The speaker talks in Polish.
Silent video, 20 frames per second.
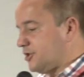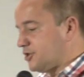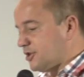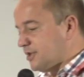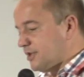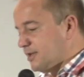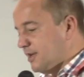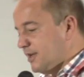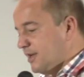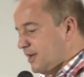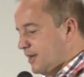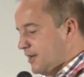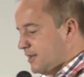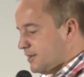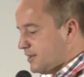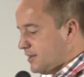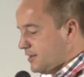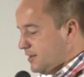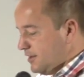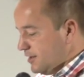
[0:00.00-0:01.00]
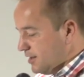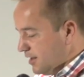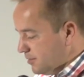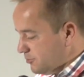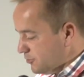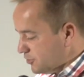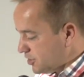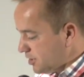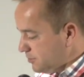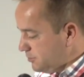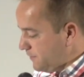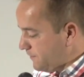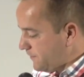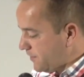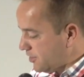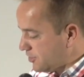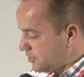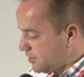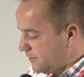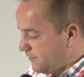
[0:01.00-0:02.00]
że ty i ja możemy w
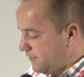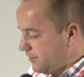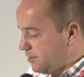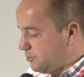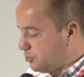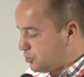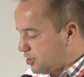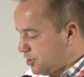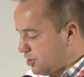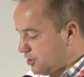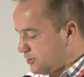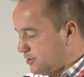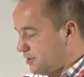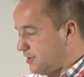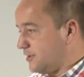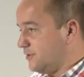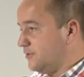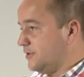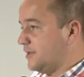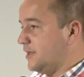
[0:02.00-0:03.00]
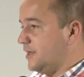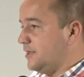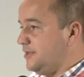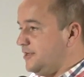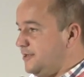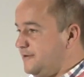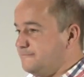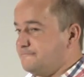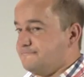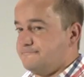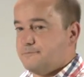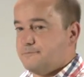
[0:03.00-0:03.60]
każdej chwili przyjść do Jezusa i